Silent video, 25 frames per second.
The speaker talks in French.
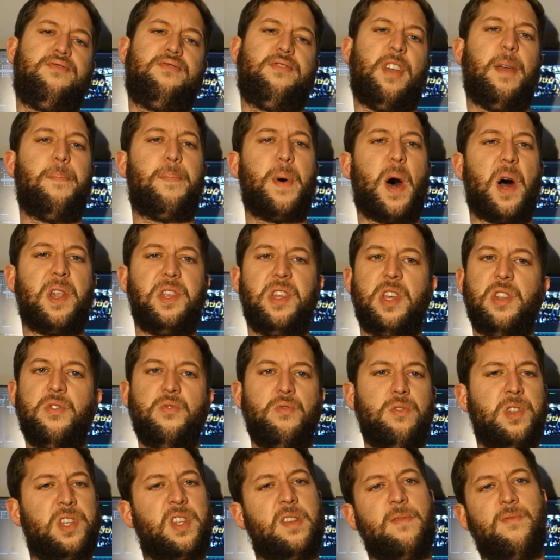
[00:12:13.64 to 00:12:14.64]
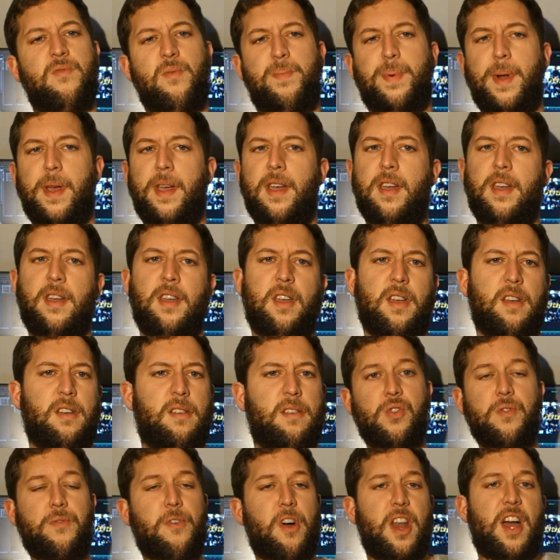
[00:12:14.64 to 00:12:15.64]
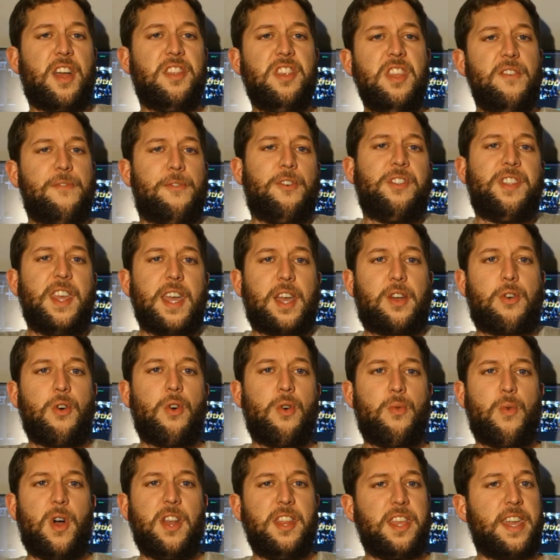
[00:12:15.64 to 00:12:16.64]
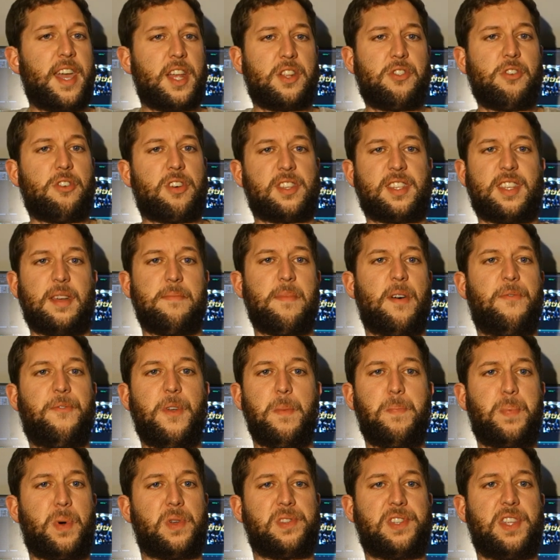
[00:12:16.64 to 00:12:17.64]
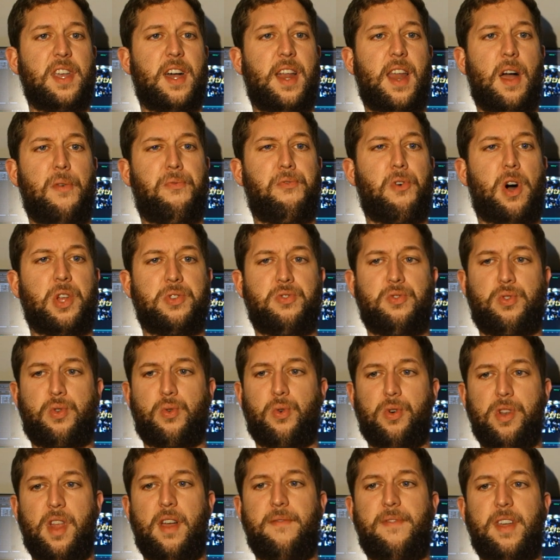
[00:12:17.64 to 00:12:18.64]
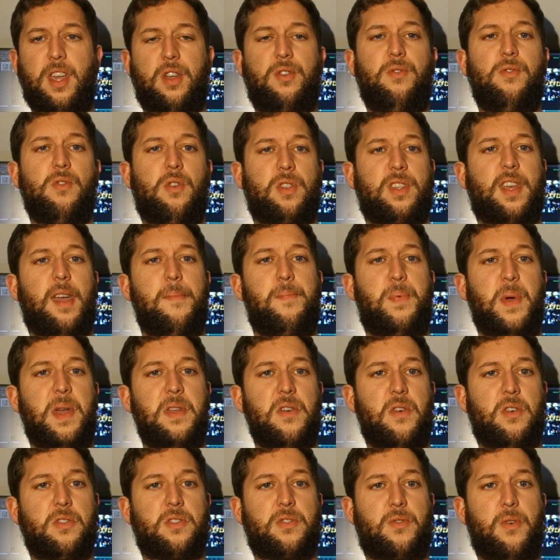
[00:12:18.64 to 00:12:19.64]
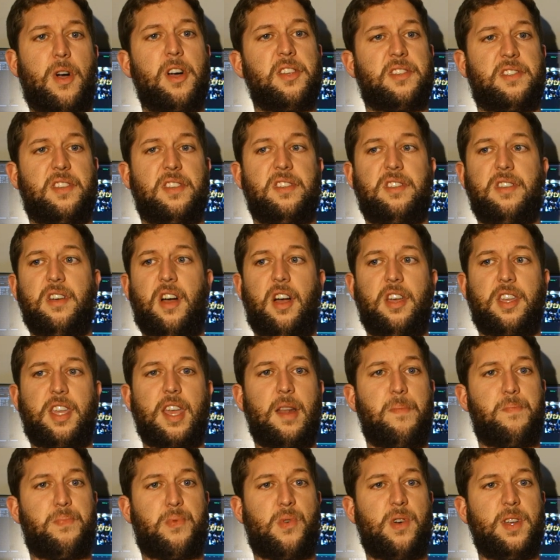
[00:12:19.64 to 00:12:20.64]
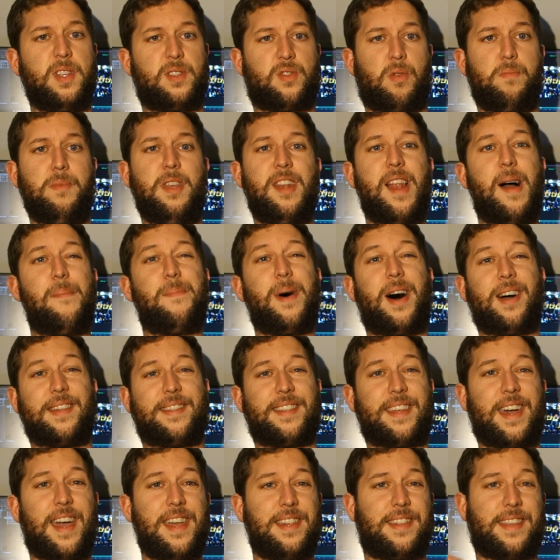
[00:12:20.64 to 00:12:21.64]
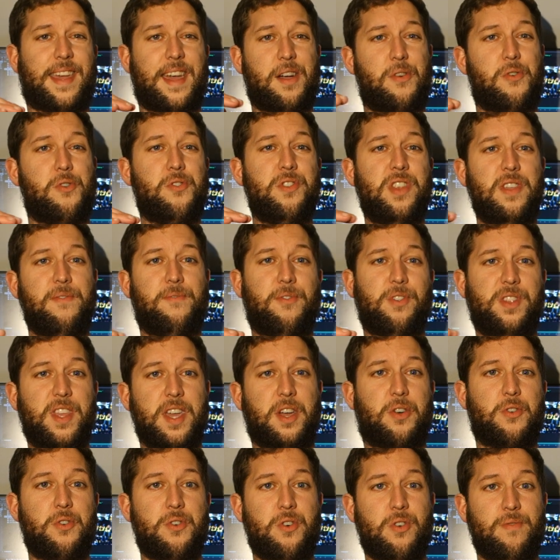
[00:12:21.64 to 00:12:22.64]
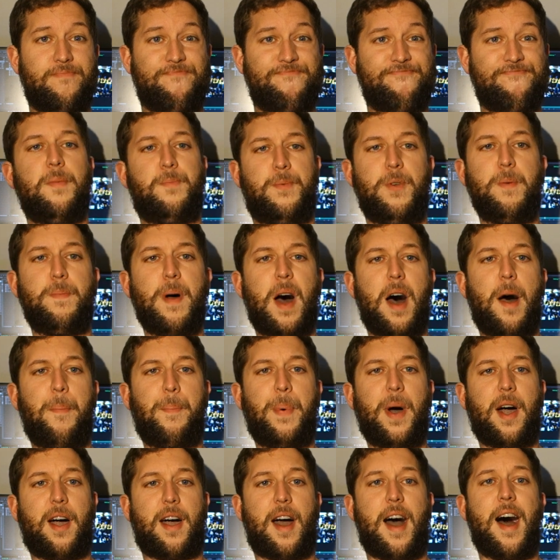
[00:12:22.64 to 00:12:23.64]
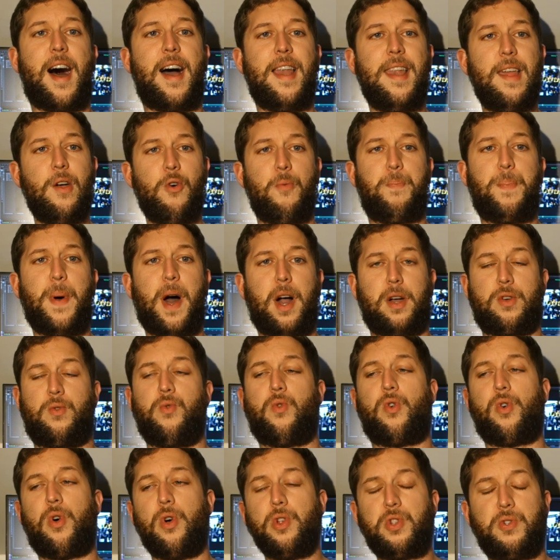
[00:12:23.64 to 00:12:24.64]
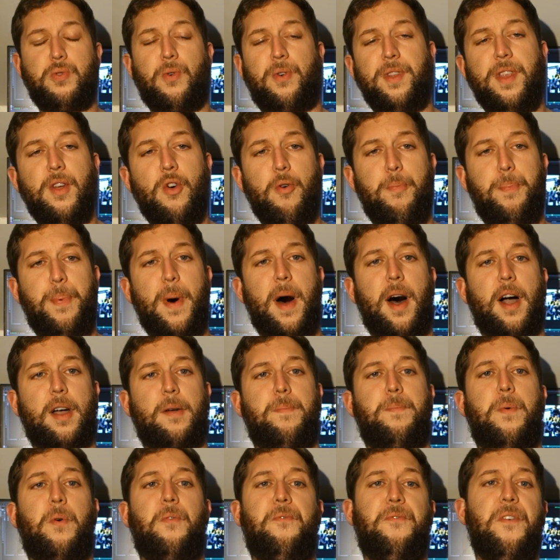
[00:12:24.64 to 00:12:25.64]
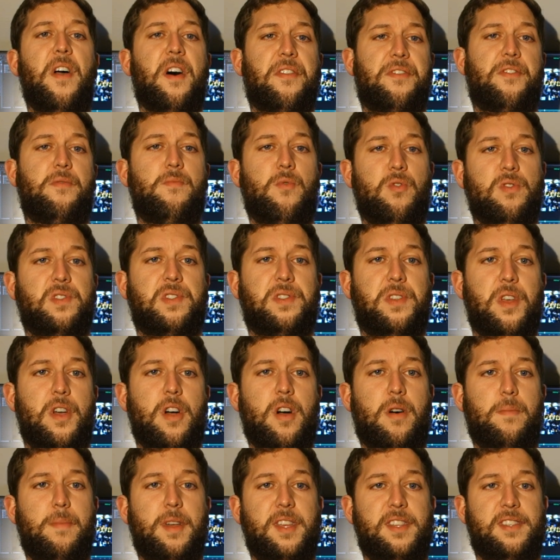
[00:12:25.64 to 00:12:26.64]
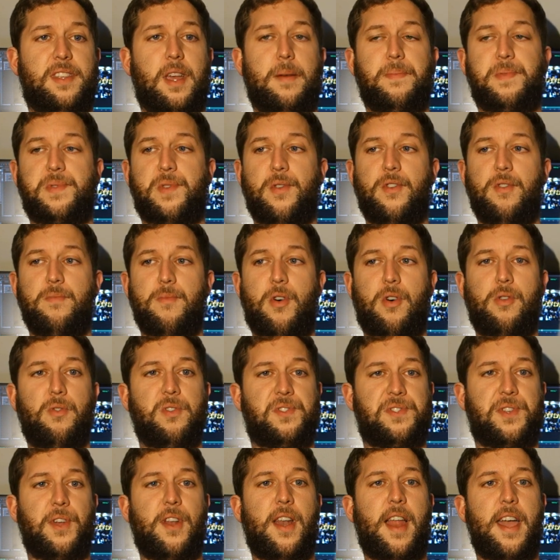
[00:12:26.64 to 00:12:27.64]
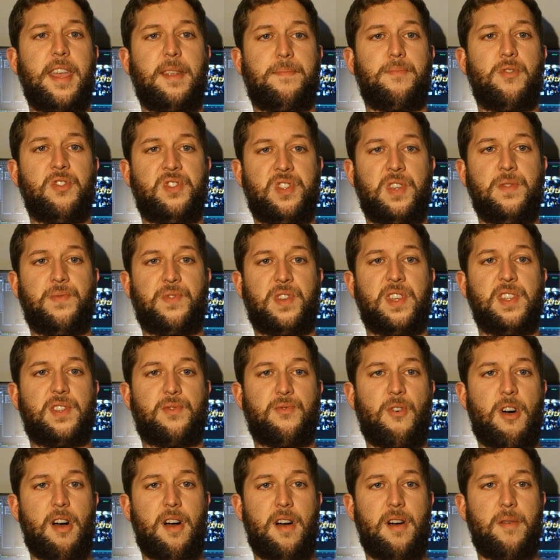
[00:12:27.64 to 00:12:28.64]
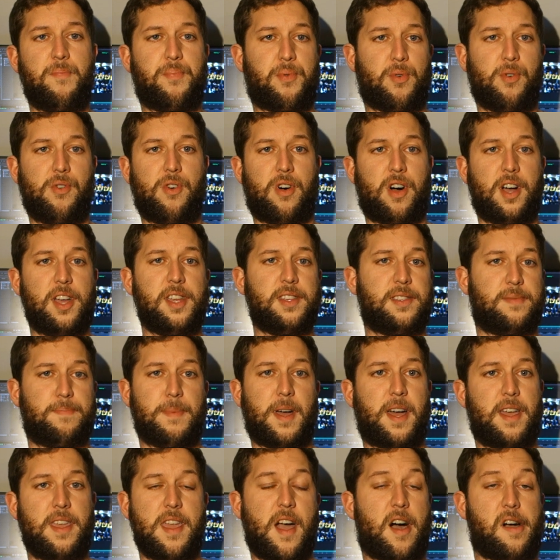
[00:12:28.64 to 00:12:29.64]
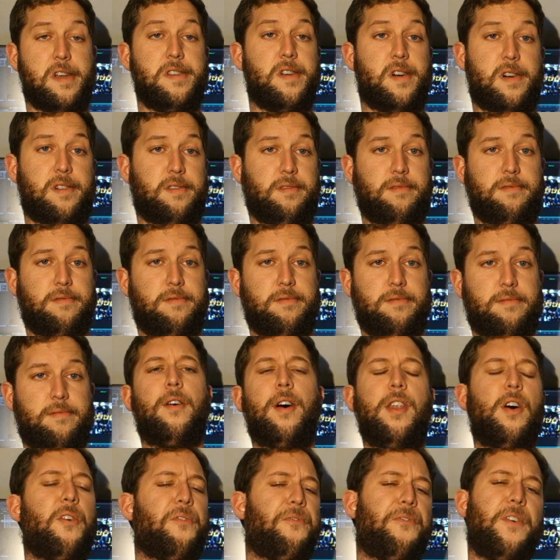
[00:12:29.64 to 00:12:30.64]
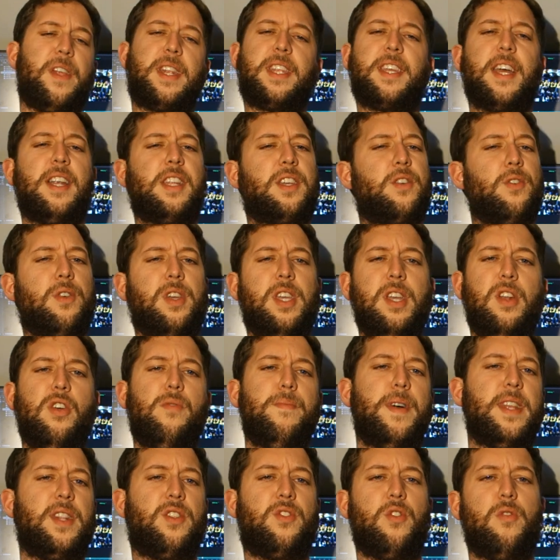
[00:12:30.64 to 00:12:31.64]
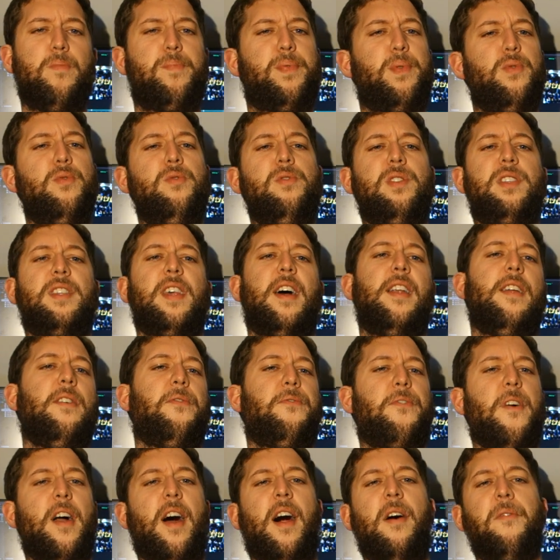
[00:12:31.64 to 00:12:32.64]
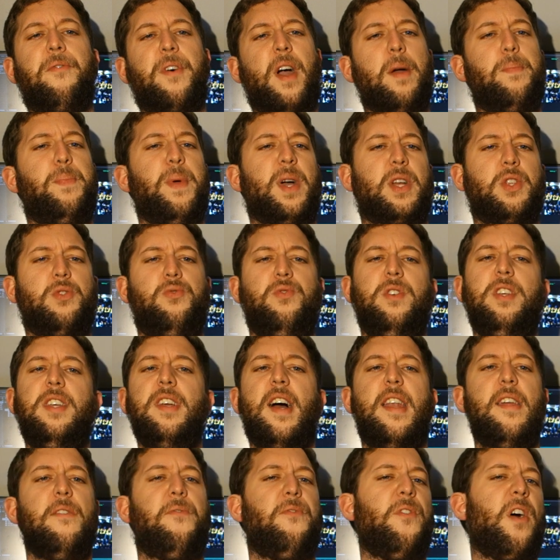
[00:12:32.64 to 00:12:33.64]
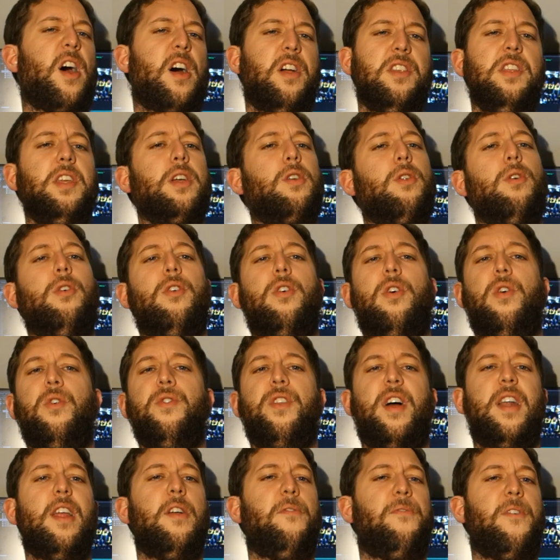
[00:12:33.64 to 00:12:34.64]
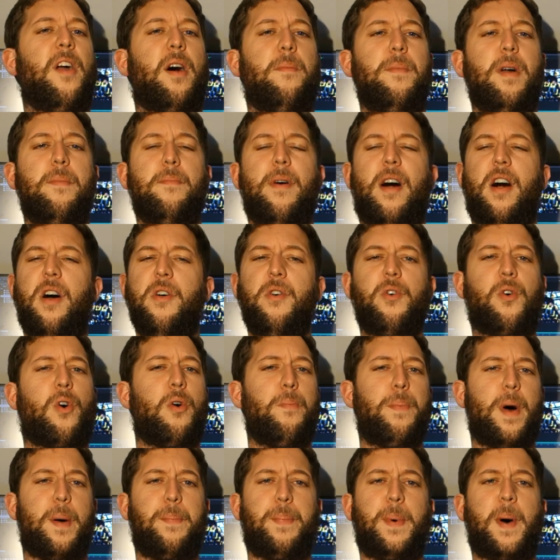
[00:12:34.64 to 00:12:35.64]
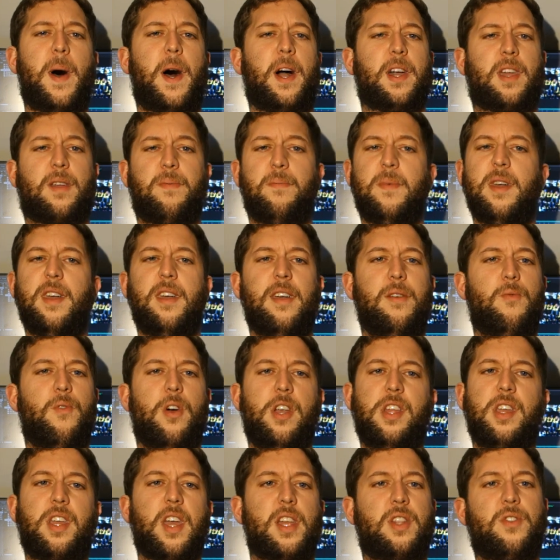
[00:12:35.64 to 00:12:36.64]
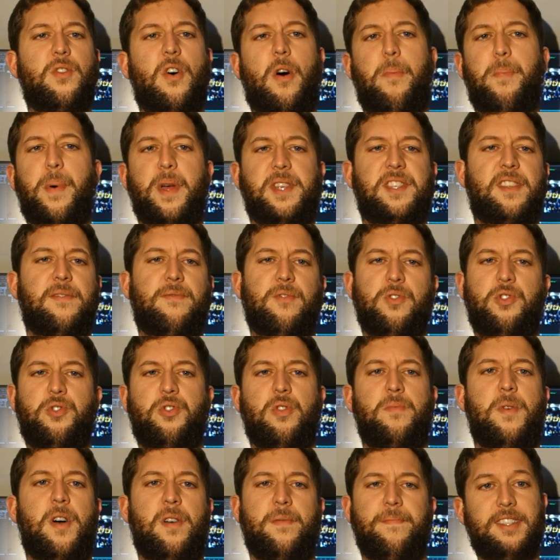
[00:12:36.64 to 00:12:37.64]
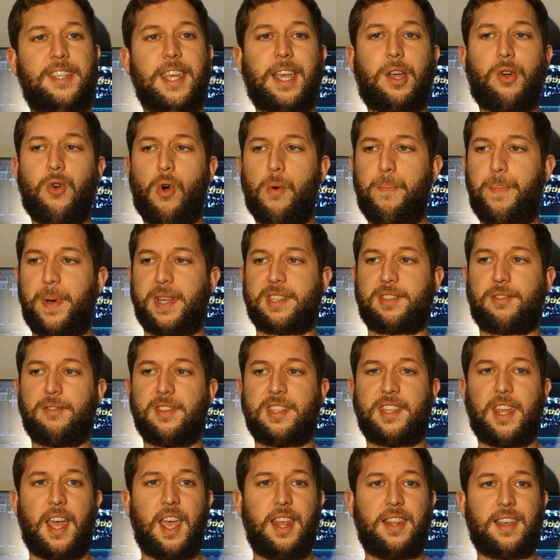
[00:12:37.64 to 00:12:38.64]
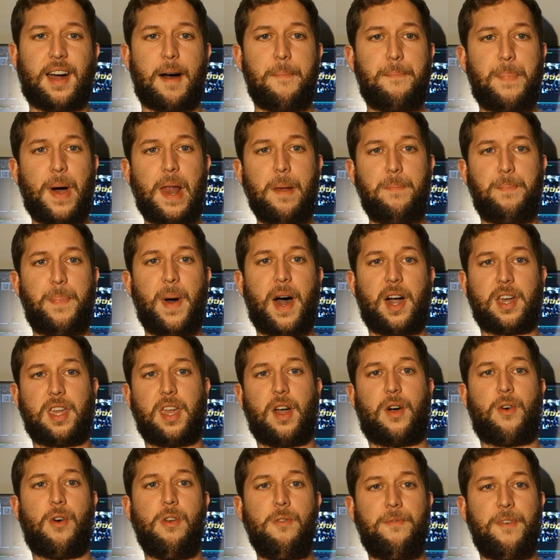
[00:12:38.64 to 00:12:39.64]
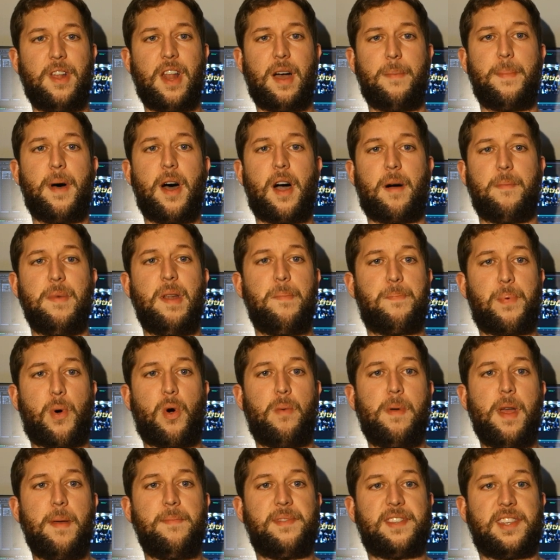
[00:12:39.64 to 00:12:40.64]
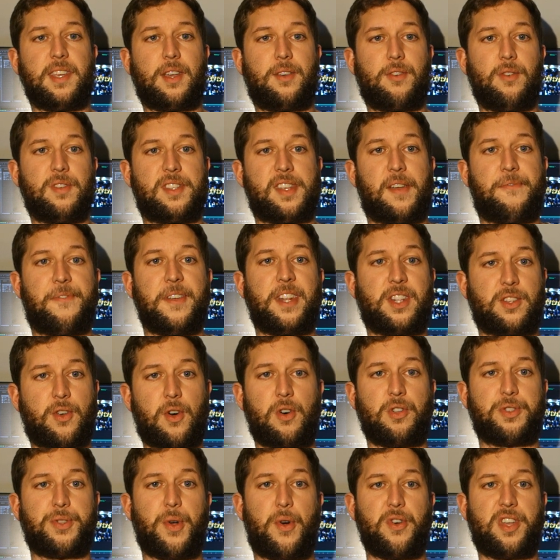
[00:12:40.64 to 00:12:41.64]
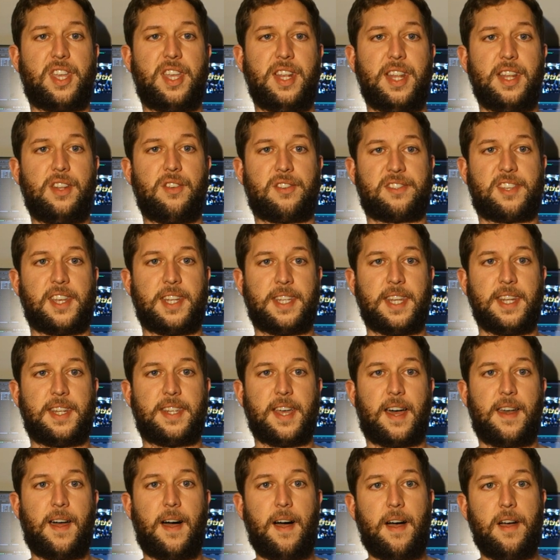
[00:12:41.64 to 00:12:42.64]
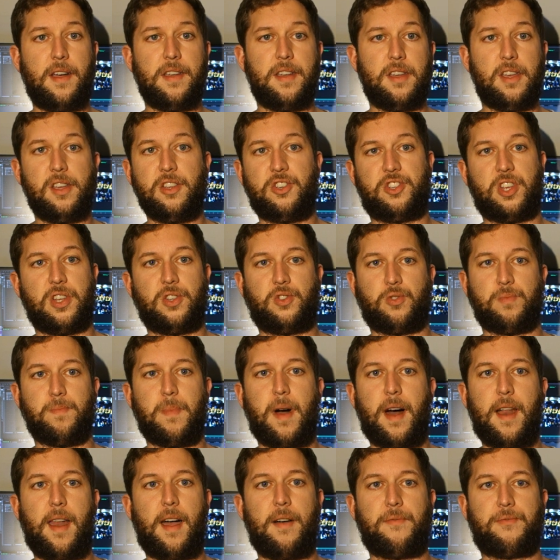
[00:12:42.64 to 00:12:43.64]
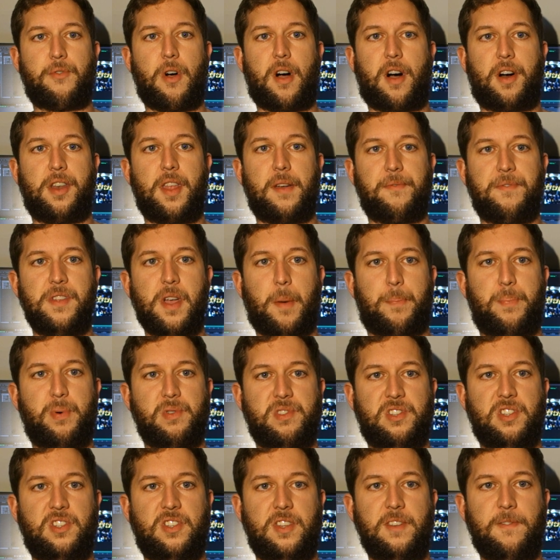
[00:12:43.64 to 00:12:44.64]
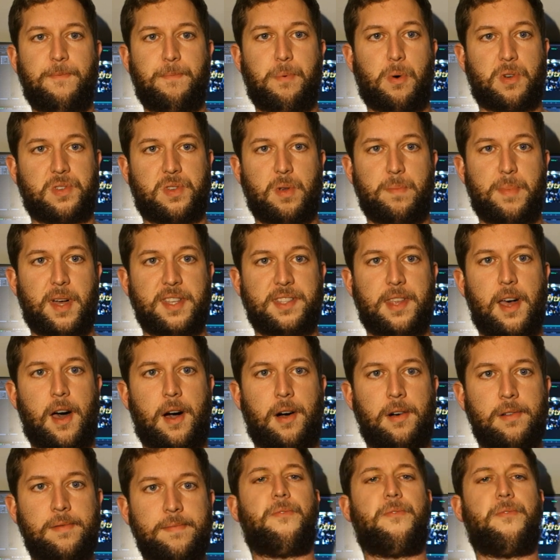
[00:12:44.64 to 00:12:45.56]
Épargnez-nous, s'il vous plaît. Donc voilà, niveau déco ou alligator, ça m'a fait penser à la foire du trône avec une entrée payante, quoi. C'est dire à quel point ils ont mis la barre très très haut niveau déco. Et puis, bah, à part aller au parc ou retourner au parc pour faire de monstres, bah, c'est absolument le seul leitmotiv qui soit. Hein. Pour le reste, bah, y a rien. Voilà, non, faites quelques kilomètres de plus, allez faire un Frépertuis, allez faire un Igloland, allez faire même un Europa Park, mais Walligator, passez votre chemin. C'est con parce que ça aidera pas le parc à relever la barre, mais le problème c'est que ça fait 30 ans qu'il est dans cet état-là, et j'ai du mal à voir un avenir positif pour ce bazar. Hein.